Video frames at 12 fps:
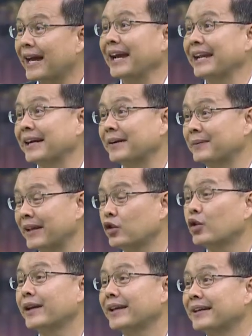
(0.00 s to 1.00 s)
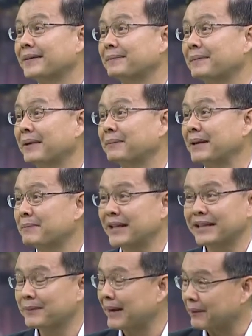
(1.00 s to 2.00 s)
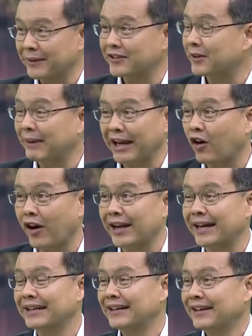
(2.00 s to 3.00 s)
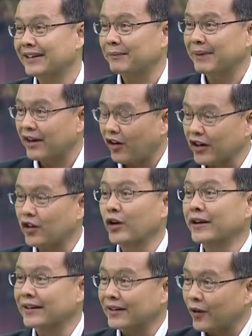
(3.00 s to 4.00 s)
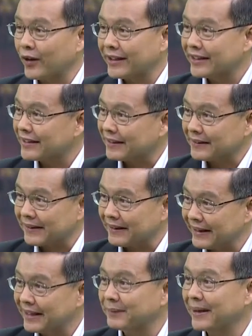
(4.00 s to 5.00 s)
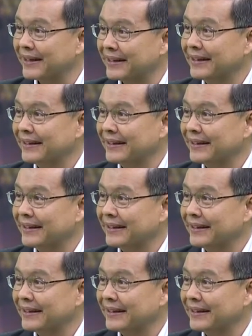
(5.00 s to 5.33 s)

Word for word: ก็ได้นะครับในยุคนี้มันไม่จำกัดเหมือนสมัยก่อนละสมัยก่อนคนที่จะเรียนเป็น